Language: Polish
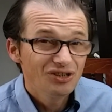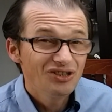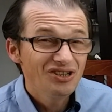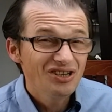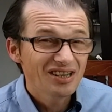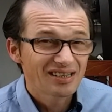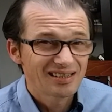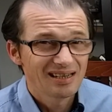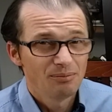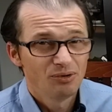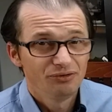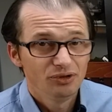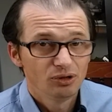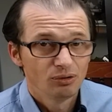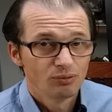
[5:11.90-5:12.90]

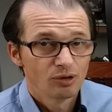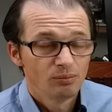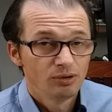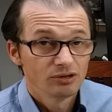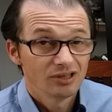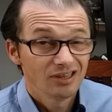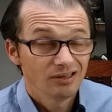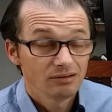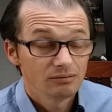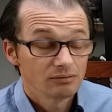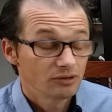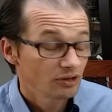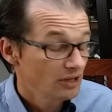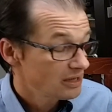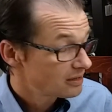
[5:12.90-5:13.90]
niesamowitą robotę.
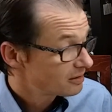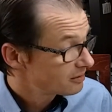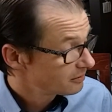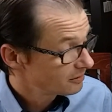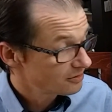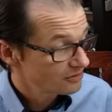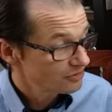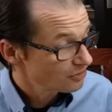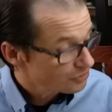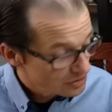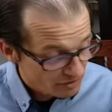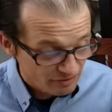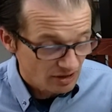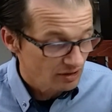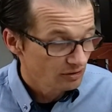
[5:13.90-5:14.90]
To jest coś
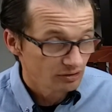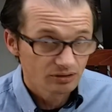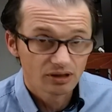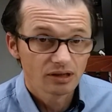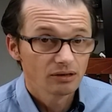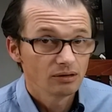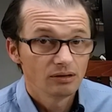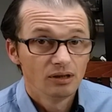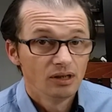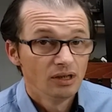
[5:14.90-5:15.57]
niewiarygodnego.